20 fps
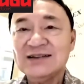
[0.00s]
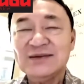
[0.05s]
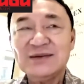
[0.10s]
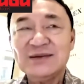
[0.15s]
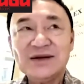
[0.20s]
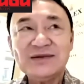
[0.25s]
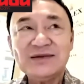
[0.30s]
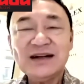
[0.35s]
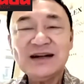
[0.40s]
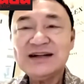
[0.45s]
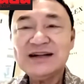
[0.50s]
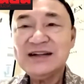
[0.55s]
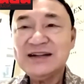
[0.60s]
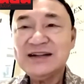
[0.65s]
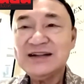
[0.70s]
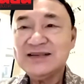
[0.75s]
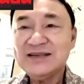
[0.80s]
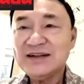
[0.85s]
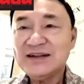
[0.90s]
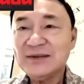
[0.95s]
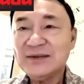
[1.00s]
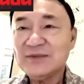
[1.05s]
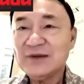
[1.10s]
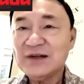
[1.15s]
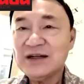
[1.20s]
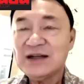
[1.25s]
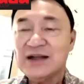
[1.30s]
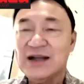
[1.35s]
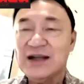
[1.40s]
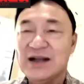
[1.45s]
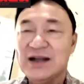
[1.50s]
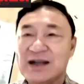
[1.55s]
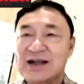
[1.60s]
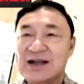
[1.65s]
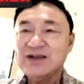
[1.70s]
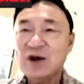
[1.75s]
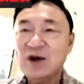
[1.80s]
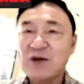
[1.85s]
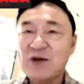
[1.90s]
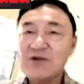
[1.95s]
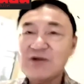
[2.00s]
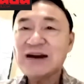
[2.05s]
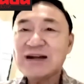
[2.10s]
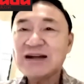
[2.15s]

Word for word: พอวันที่สิบอีกสองวัน